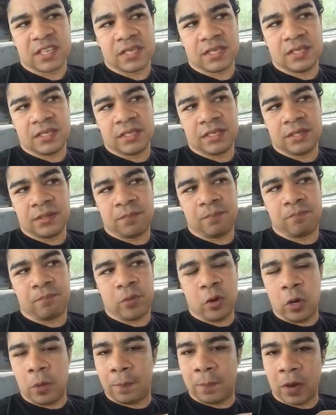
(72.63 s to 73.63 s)
E
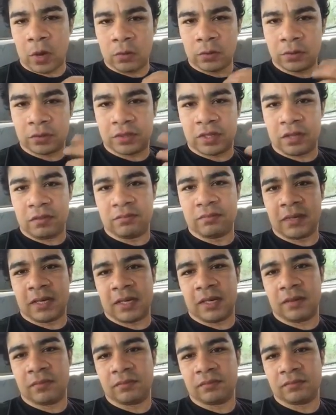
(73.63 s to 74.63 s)
por Paulo ter
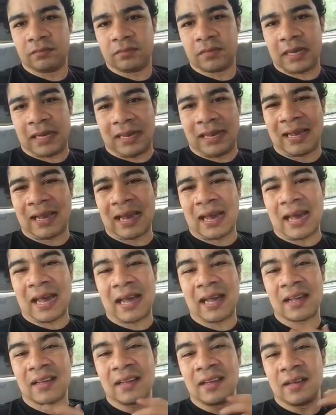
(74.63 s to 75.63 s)
uma, uma
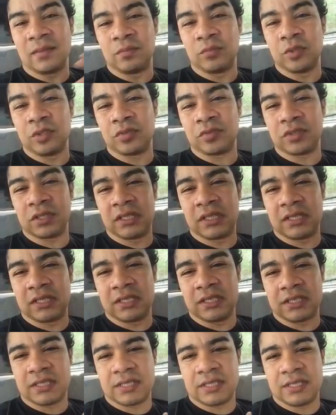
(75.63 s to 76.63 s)
carga muito
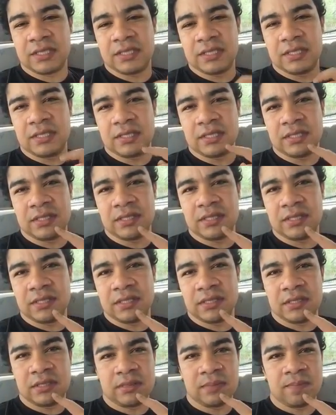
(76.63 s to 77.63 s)
grande de, de,
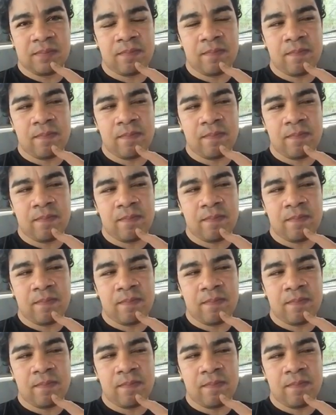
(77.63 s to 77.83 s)
de,